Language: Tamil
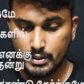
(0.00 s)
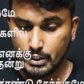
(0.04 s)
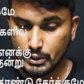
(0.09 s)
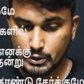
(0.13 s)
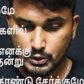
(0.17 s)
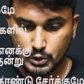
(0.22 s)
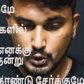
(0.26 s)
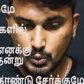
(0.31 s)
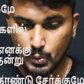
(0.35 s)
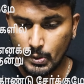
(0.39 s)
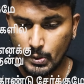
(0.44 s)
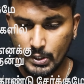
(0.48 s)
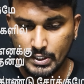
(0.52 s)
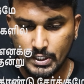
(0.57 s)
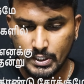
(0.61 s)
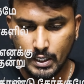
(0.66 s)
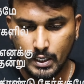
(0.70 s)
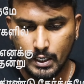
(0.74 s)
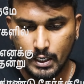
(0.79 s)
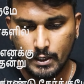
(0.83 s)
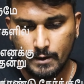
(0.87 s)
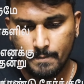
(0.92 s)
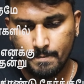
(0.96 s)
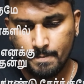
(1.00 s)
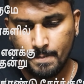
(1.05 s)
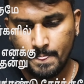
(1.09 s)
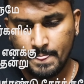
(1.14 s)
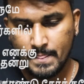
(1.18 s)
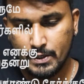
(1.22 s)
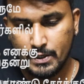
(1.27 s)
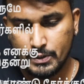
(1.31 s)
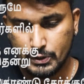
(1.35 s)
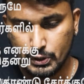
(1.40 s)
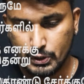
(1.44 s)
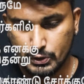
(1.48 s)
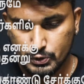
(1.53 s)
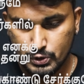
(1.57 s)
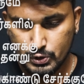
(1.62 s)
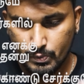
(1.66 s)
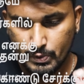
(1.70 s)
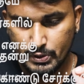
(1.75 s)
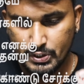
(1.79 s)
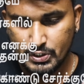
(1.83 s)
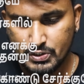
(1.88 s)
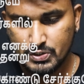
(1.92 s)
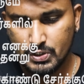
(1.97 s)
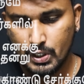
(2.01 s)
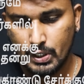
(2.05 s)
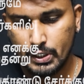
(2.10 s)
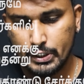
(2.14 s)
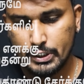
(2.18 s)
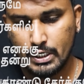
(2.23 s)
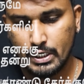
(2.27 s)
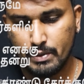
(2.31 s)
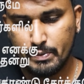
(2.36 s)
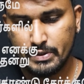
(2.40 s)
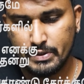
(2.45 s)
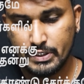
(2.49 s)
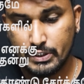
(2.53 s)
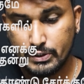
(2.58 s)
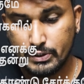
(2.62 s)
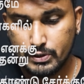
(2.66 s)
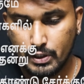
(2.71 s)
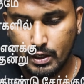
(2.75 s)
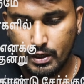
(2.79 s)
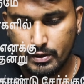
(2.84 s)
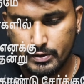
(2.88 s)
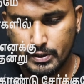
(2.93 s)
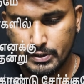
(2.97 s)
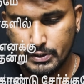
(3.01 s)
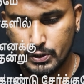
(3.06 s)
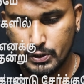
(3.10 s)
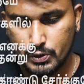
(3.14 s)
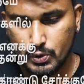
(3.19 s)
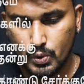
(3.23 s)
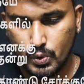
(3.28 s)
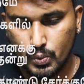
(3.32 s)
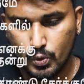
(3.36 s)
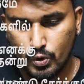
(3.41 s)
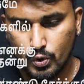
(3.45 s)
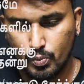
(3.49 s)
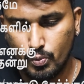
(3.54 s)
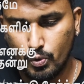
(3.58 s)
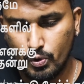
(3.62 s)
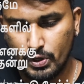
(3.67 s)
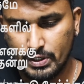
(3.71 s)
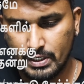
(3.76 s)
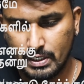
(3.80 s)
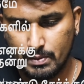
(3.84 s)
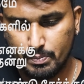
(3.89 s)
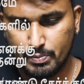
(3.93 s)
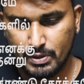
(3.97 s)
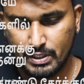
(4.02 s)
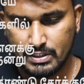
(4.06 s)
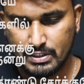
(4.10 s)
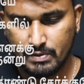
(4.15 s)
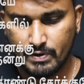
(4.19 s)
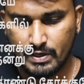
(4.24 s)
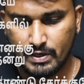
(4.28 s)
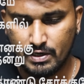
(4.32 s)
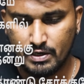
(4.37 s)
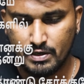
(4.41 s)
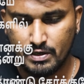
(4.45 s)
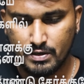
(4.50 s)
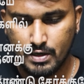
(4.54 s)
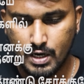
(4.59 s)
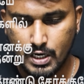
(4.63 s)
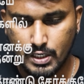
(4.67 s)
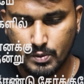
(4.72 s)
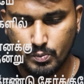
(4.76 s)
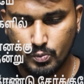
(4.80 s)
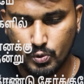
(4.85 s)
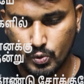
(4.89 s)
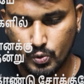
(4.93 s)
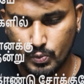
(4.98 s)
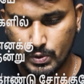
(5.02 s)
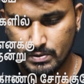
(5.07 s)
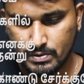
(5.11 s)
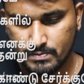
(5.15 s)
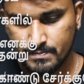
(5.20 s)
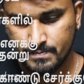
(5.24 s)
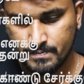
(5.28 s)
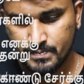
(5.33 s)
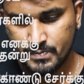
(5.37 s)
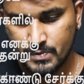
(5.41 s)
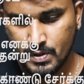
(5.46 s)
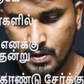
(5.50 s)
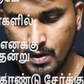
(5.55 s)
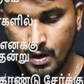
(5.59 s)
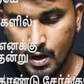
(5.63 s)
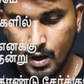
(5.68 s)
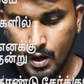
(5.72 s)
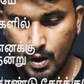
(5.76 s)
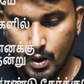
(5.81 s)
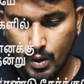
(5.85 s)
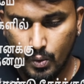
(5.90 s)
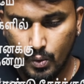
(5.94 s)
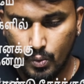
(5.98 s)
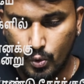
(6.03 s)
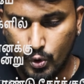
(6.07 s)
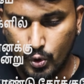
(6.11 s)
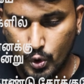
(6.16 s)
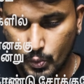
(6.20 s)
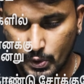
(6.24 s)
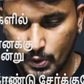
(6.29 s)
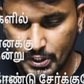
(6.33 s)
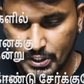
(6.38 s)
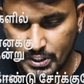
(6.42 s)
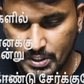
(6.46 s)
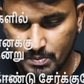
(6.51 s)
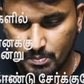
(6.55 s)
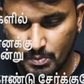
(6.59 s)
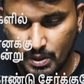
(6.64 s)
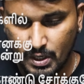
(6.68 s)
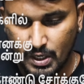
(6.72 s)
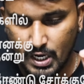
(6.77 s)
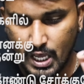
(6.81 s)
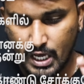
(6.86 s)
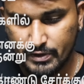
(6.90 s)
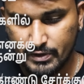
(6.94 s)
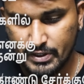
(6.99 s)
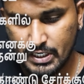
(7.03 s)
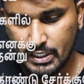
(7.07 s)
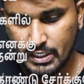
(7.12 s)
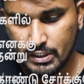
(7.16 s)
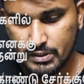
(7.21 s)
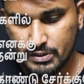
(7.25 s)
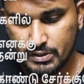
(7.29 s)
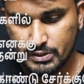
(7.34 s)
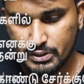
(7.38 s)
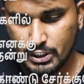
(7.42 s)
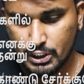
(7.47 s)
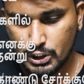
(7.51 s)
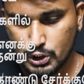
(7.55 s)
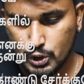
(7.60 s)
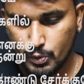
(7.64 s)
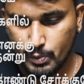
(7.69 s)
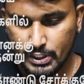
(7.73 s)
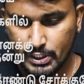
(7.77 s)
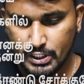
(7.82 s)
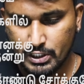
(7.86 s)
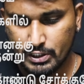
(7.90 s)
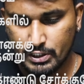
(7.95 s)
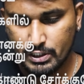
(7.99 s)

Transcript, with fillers: எட்டு வழிகளில் எந்த வழி சாலைகளுமே எட்டாத ஏதோ ஒரு மூலையில் பிறந்தவர்களின் நானும் ஒருவன் ஒரு வழியும் இல்லாத எனக்கு எட்டு வழி